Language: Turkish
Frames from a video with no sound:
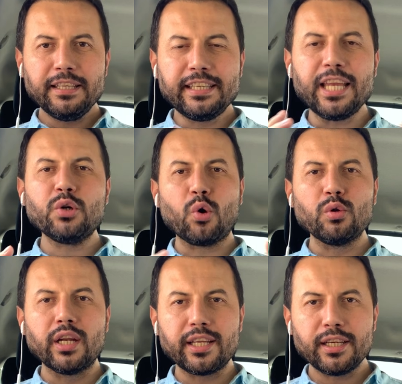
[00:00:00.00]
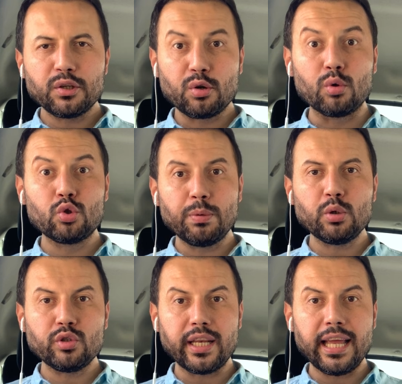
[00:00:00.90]
yeni konuları
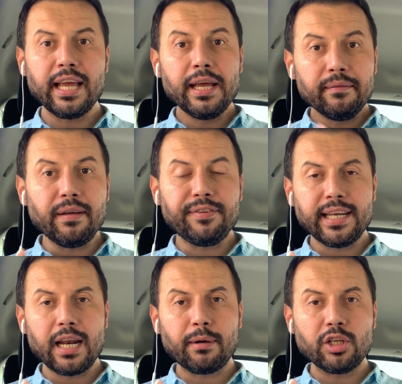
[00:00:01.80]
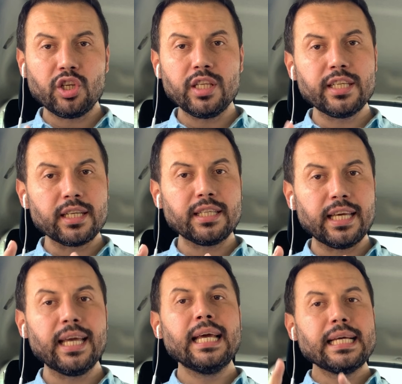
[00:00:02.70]
konuşmak üzere ve Fenerbahçe'nin yarınki